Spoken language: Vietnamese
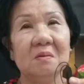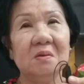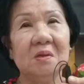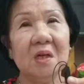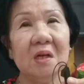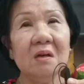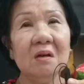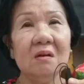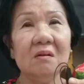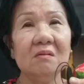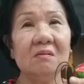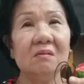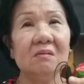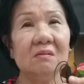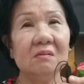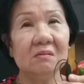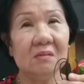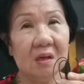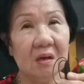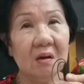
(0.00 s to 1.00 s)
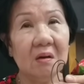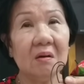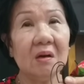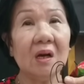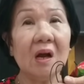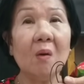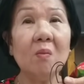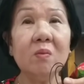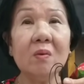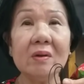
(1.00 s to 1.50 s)
Chính dạ. Đó,
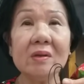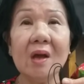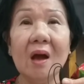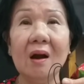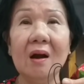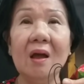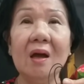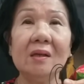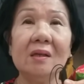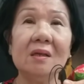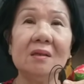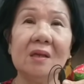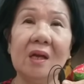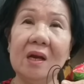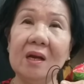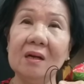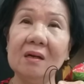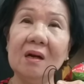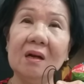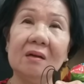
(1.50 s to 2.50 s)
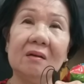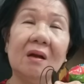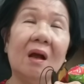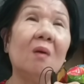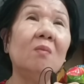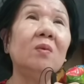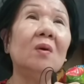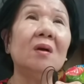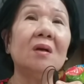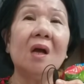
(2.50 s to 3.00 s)
không có nhờ Lê Thanh Thiện là
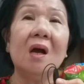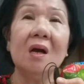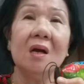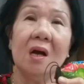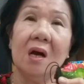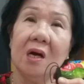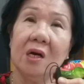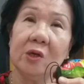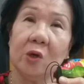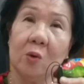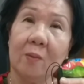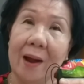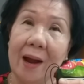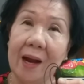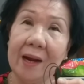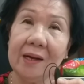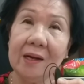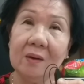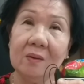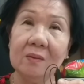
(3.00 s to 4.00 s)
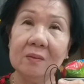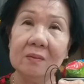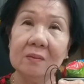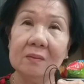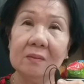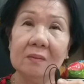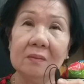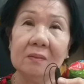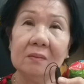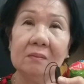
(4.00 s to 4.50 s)
không có cơ ngơi của bả đâu.
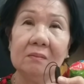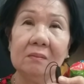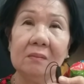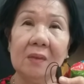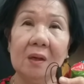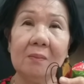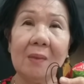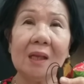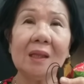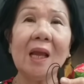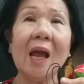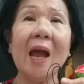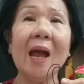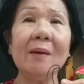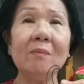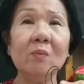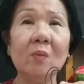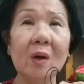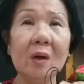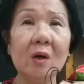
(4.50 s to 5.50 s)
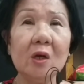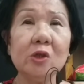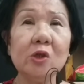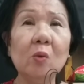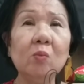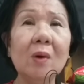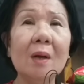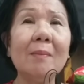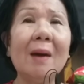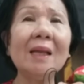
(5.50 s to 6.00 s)
Dạ. Mà bả tham quá, nói
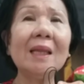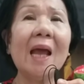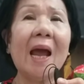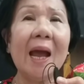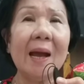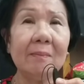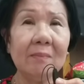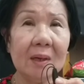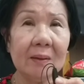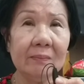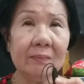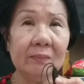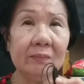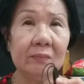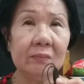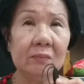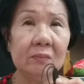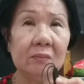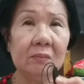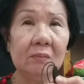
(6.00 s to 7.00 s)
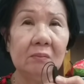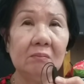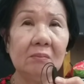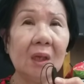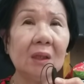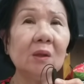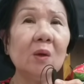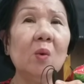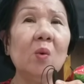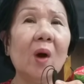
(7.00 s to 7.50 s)
chung là bả tham lắm.
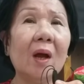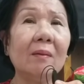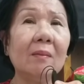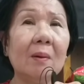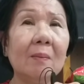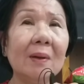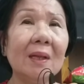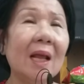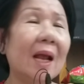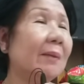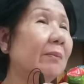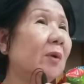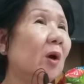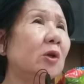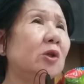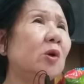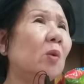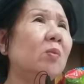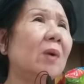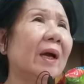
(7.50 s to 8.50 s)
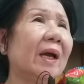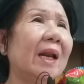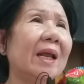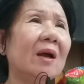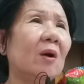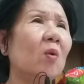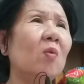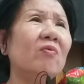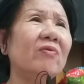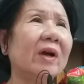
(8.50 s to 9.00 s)
Bả tu hành mà bả tham, nói chung là cái
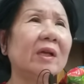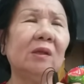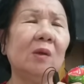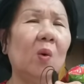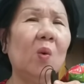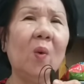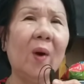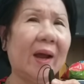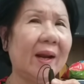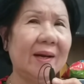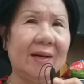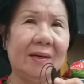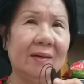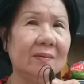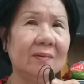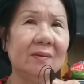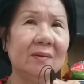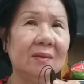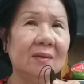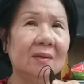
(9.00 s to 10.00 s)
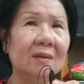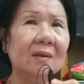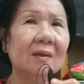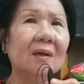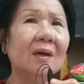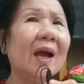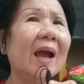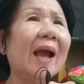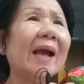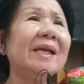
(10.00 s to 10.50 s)
này cũng phải tu hành đâu.
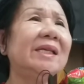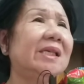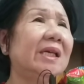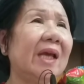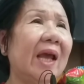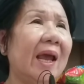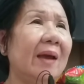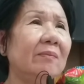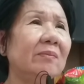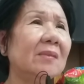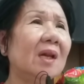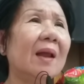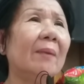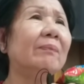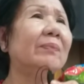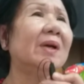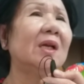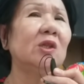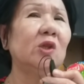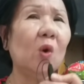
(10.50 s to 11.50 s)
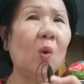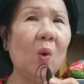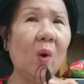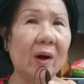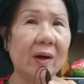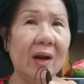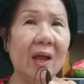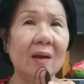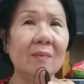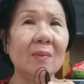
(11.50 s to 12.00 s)
Hai chị em lập ra
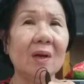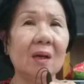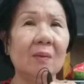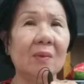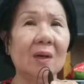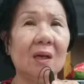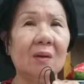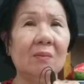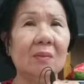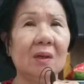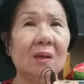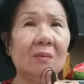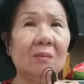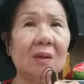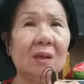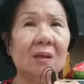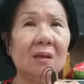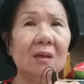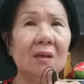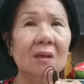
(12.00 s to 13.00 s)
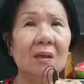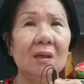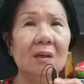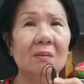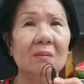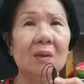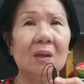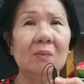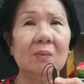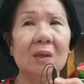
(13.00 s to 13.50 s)
chùa để
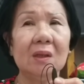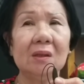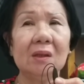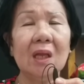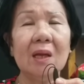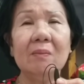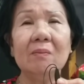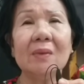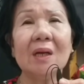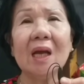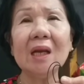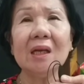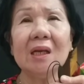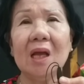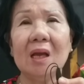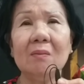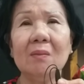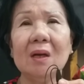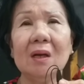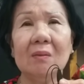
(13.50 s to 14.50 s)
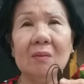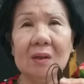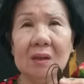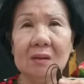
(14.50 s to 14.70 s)
mà tìm cách để mà